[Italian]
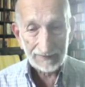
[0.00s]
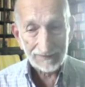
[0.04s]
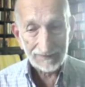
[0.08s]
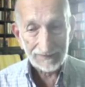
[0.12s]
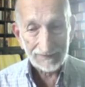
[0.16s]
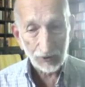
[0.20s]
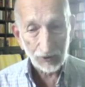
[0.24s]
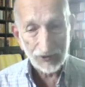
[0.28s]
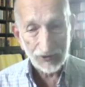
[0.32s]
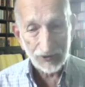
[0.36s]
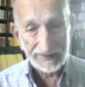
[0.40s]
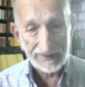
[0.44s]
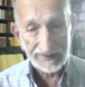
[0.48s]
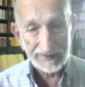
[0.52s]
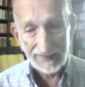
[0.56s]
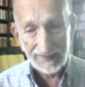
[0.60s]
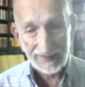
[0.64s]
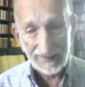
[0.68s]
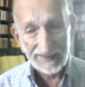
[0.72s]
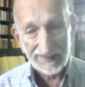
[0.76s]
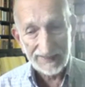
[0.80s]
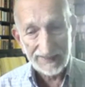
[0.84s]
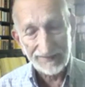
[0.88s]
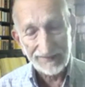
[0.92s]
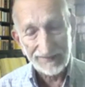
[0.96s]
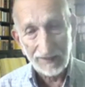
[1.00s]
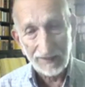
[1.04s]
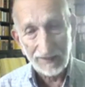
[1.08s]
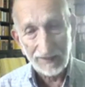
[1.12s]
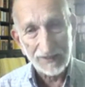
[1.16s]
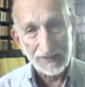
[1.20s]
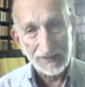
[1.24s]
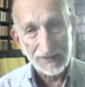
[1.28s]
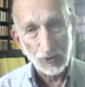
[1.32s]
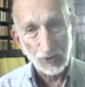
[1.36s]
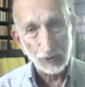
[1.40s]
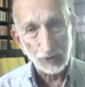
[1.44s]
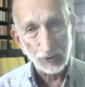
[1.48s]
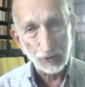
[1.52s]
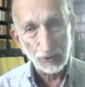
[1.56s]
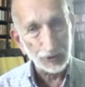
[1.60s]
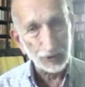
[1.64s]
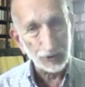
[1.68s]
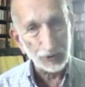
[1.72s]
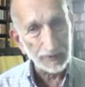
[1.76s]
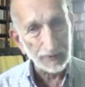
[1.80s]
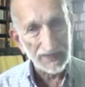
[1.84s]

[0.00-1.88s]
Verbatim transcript: l'Occidente aveva bisogno di un